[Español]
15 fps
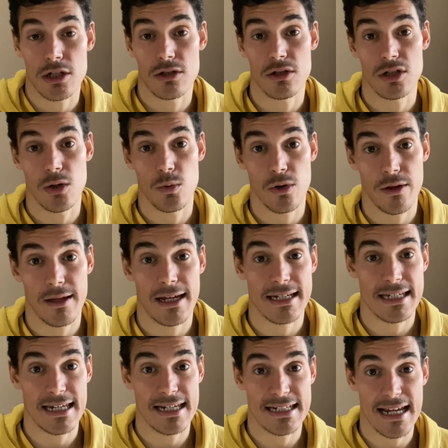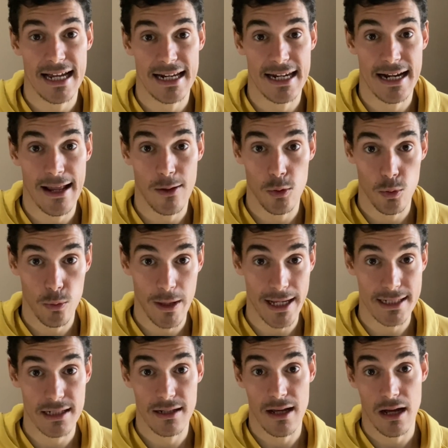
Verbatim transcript: Estoy seguro de que si les ha generado dudas